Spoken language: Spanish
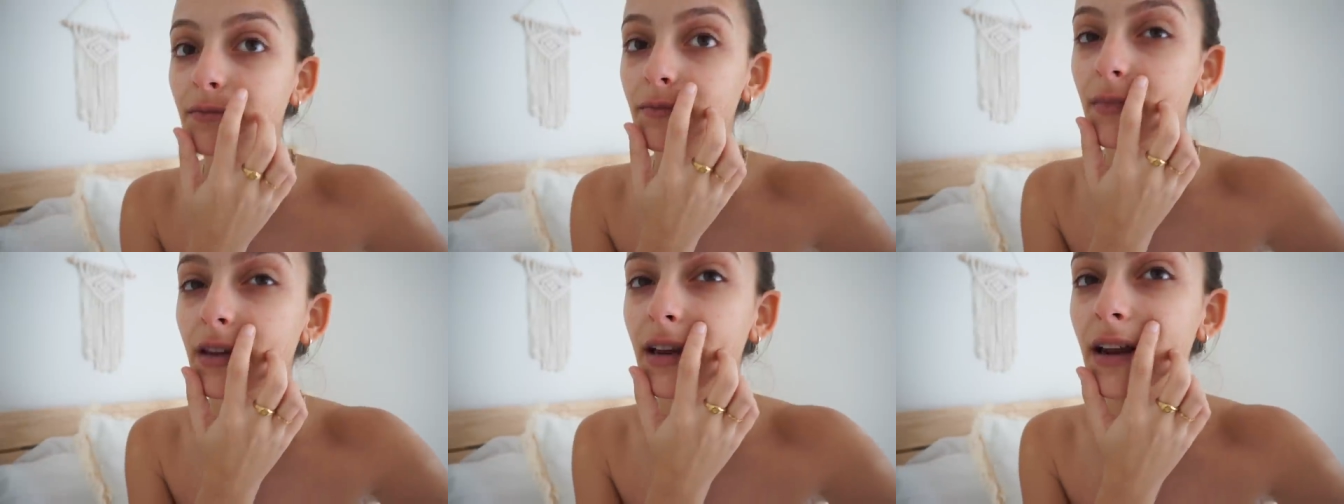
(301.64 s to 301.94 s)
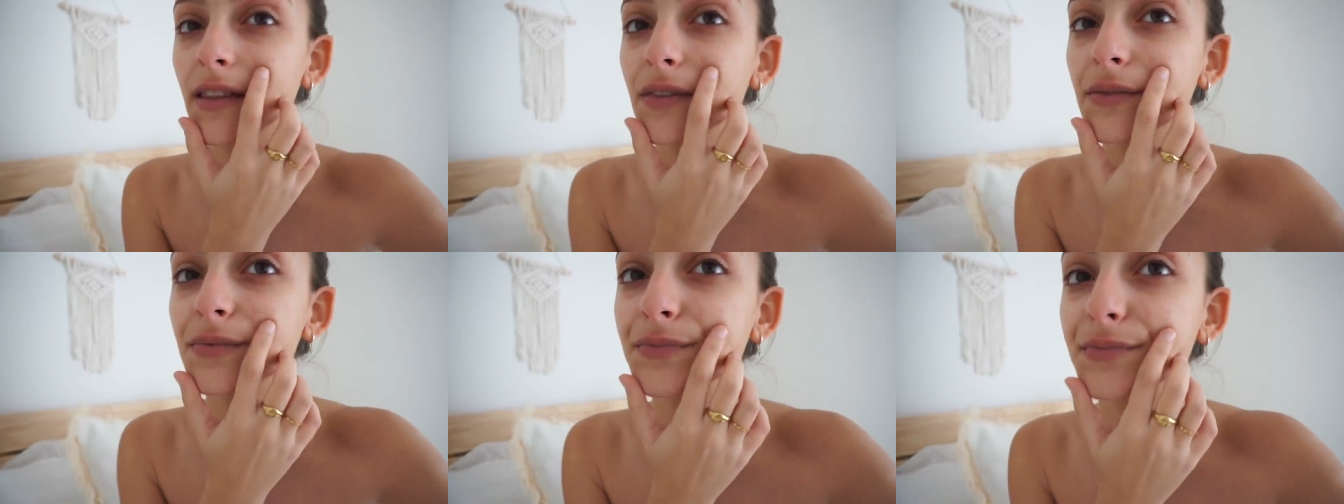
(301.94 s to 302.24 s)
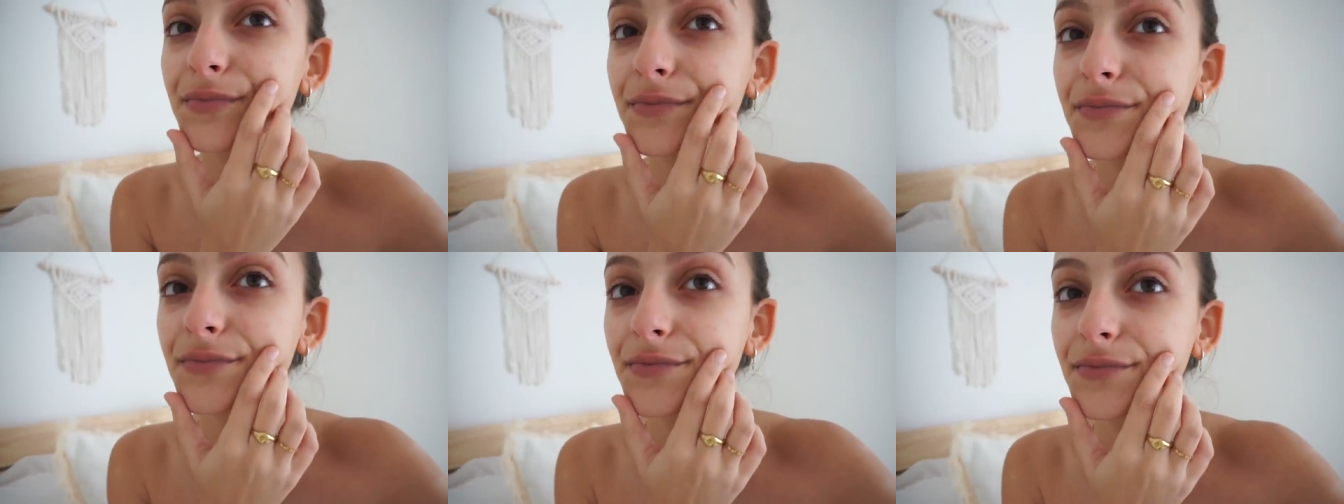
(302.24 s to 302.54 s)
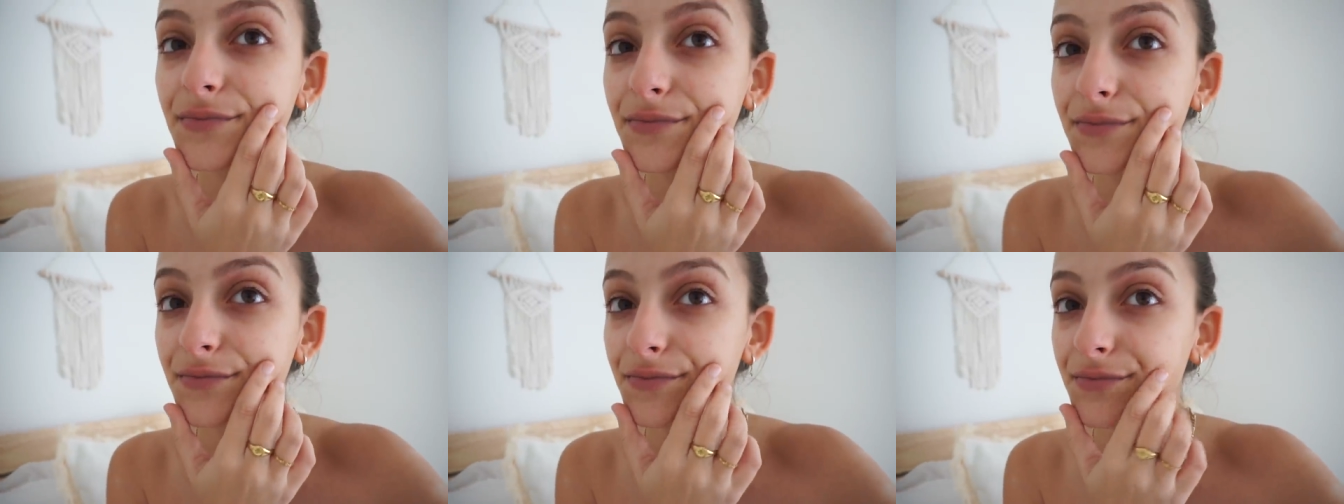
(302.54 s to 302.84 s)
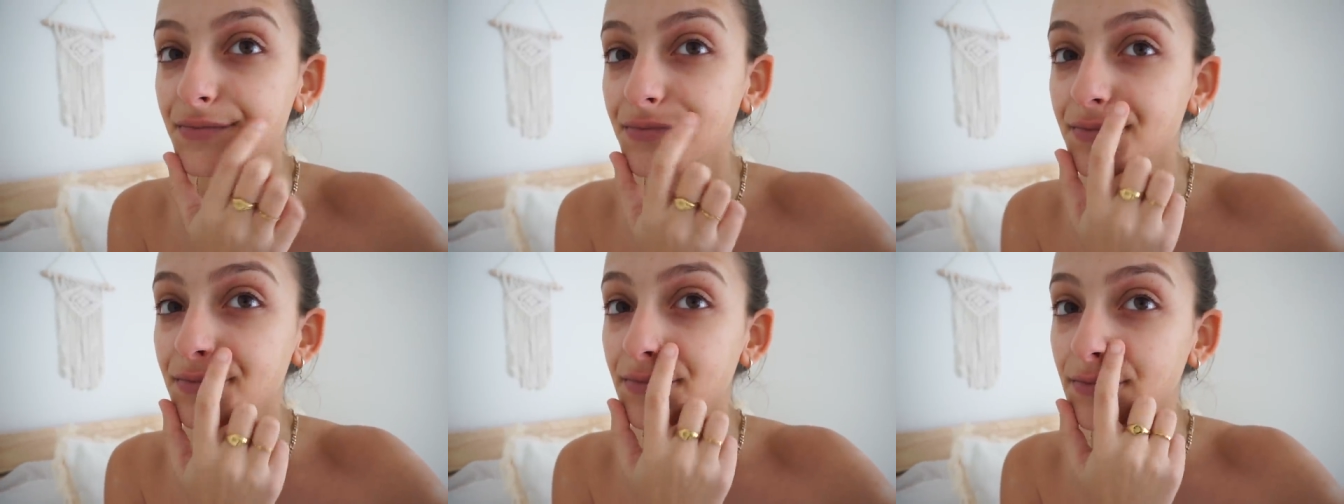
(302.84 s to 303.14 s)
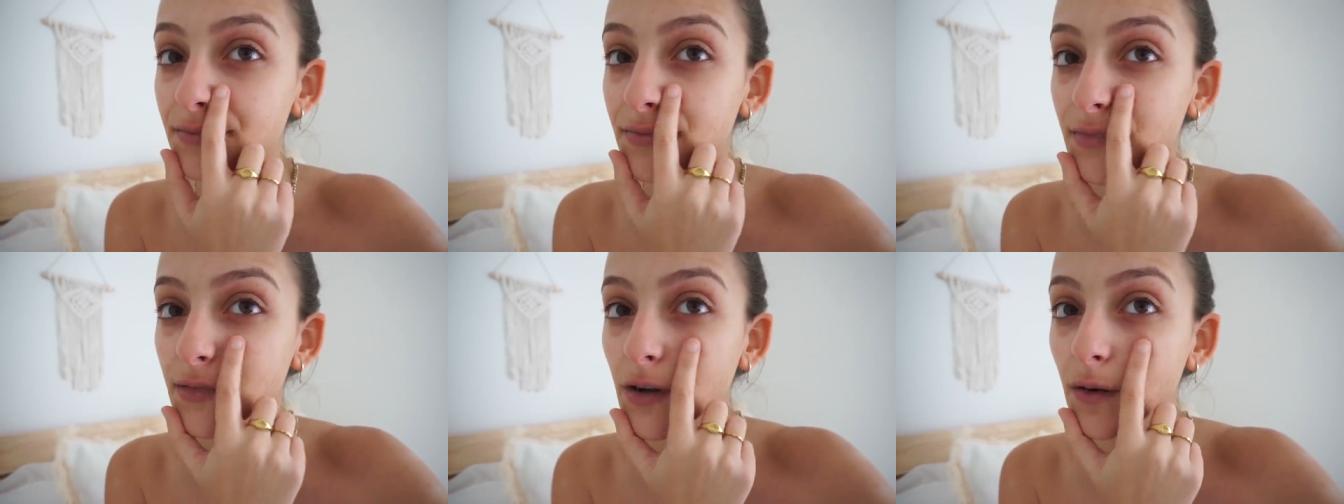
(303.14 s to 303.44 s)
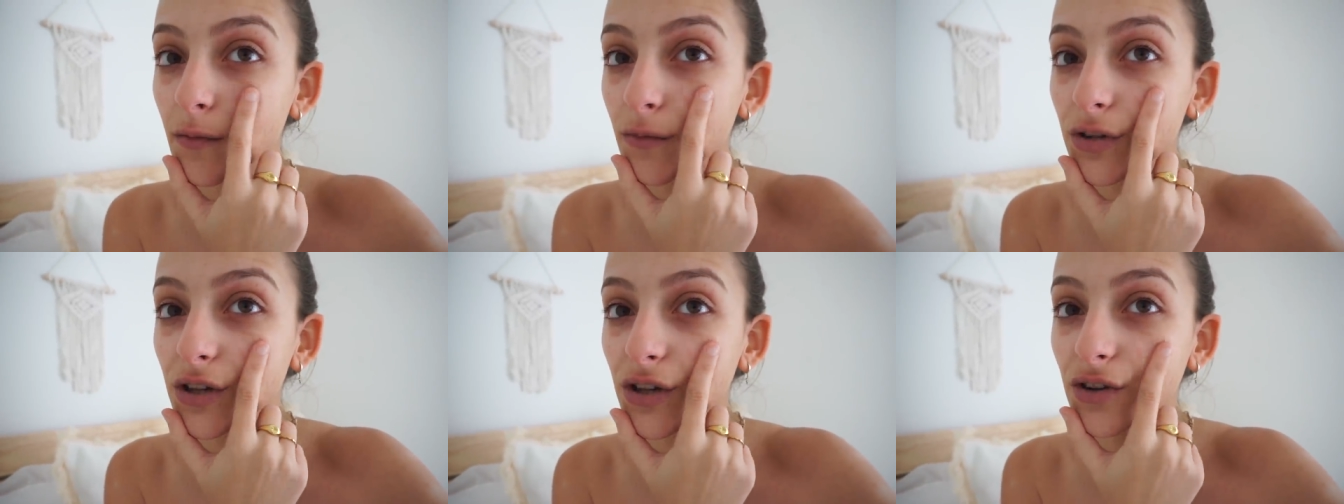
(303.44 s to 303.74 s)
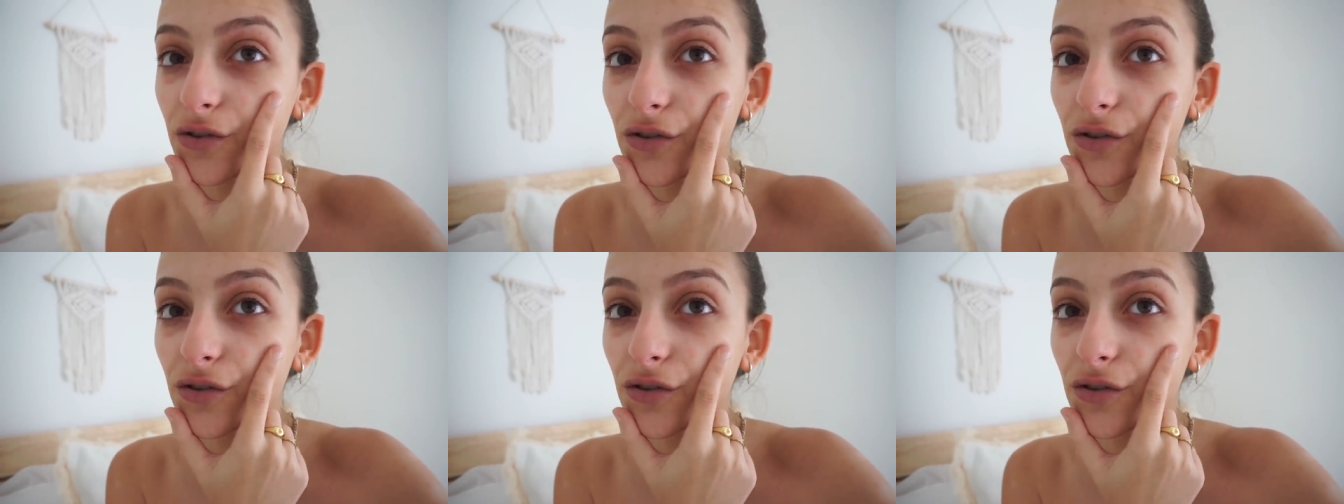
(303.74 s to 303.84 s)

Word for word: de verdad, eh,